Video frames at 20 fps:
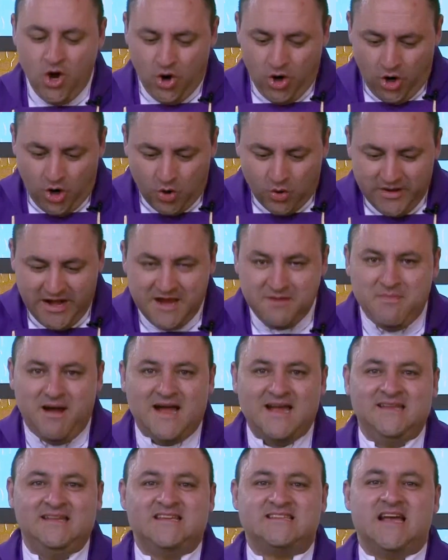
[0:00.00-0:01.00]
o una
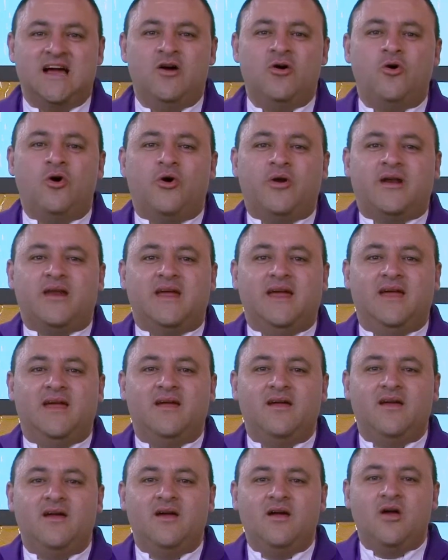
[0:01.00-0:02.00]
imagen de San Jorge,
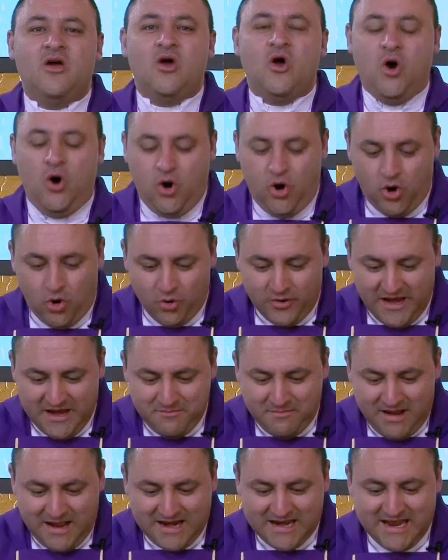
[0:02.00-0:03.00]
o una
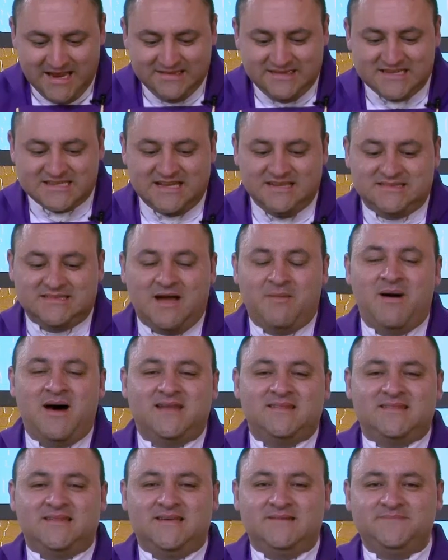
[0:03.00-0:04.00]
imagen de Santa
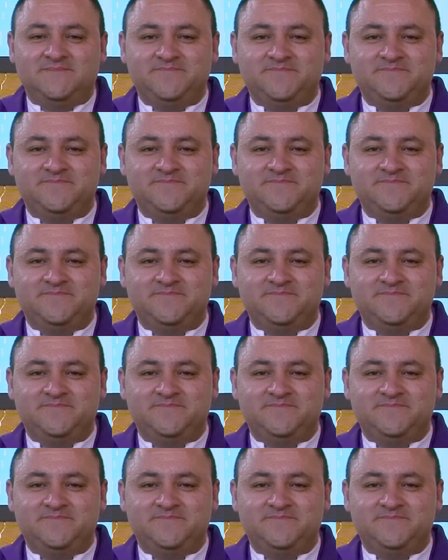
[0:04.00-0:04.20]
Marta.